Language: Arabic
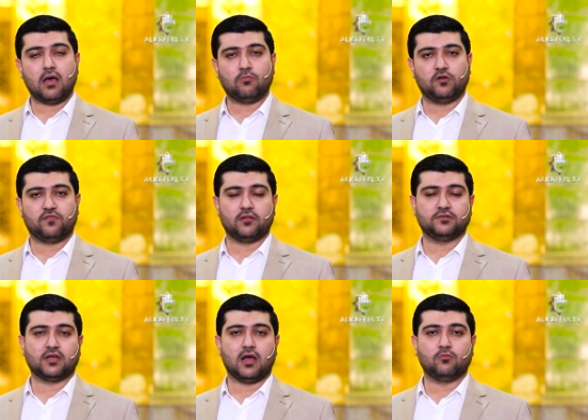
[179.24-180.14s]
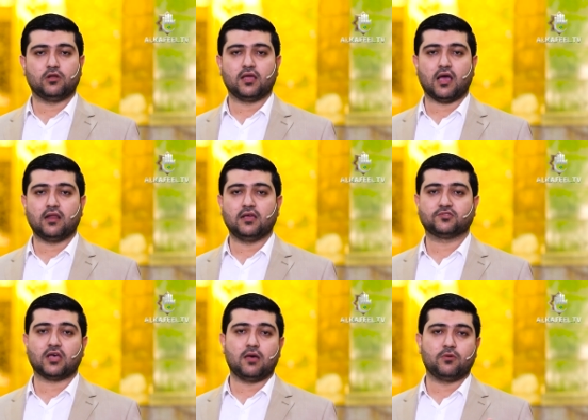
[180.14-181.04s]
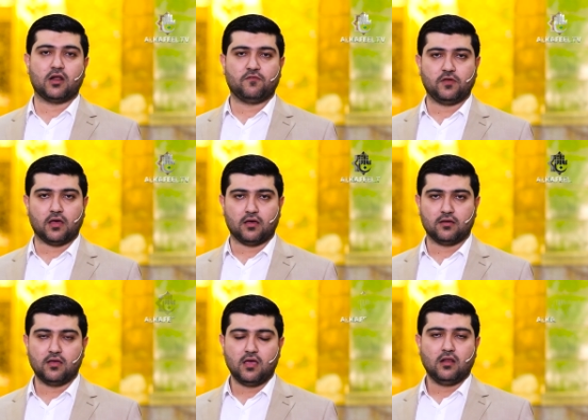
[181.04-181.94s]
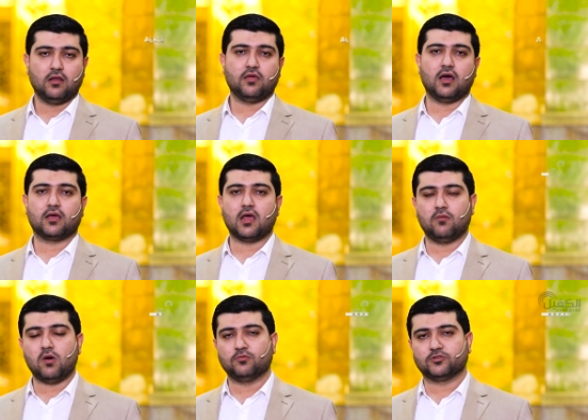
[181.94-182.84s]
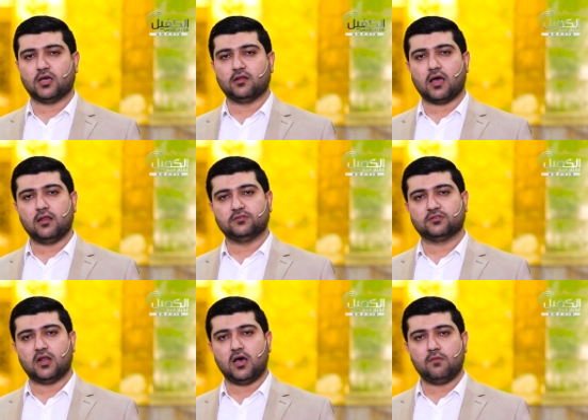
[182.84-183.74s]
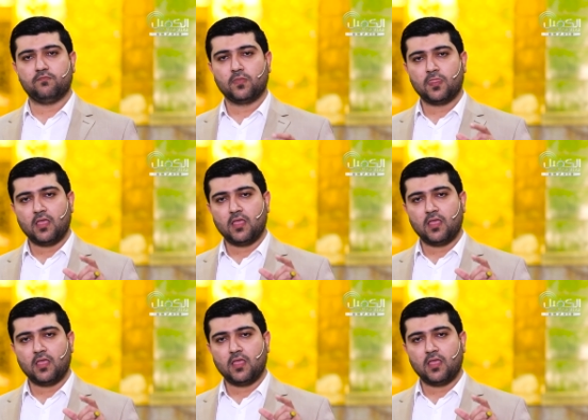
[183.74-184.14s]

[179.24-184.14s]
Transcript: ابو الفضل سلام الله عليه صابرا فيها لذلك الامام الصادق عليه السلام